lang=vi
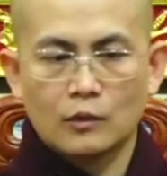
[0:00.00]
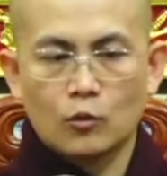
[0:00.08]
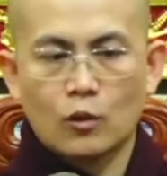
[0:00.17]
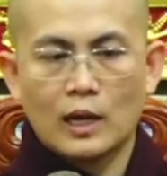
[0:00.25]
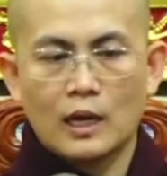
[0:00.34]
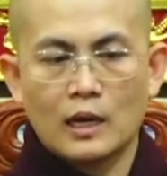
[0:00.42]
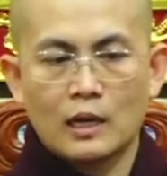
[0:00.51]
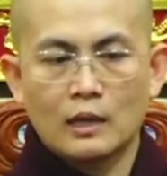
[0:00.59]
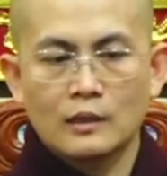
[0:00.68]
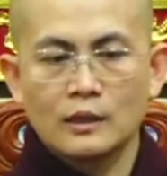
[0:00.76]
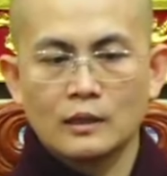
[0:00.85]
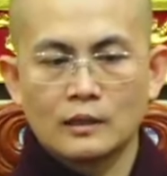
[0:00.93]
qua
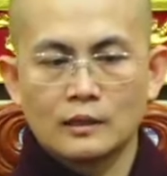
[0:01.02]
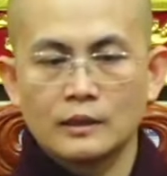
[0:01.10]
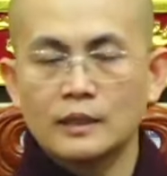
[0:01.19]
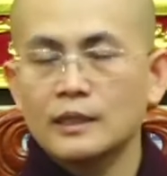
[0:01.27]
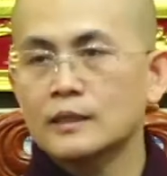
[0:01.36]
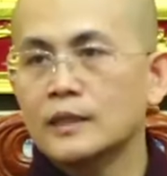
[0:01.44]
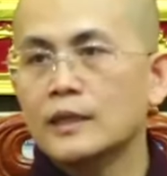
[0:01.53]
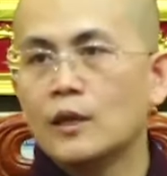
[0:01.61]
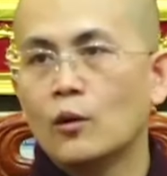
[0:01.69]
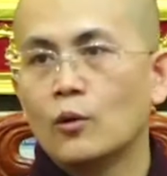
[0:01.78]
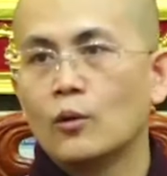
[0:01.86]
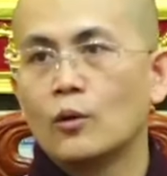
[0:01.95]
đời đi
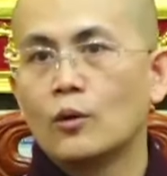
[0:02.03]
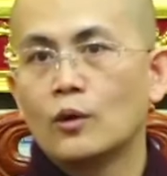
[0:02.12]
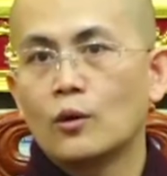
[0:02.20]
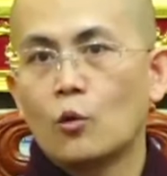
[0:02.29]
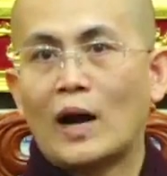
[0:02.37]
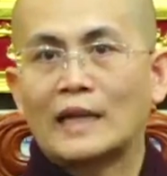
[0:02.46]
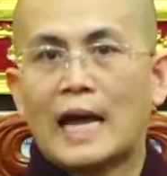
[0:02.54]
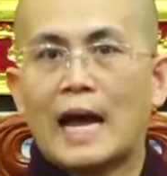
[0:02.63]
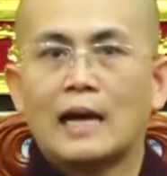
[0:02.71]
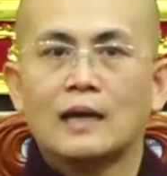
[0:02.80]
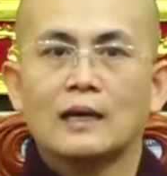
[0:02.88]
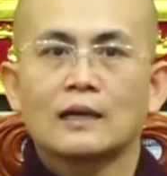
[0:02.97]
thiêu hỏa
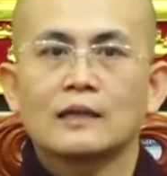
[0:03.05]
táng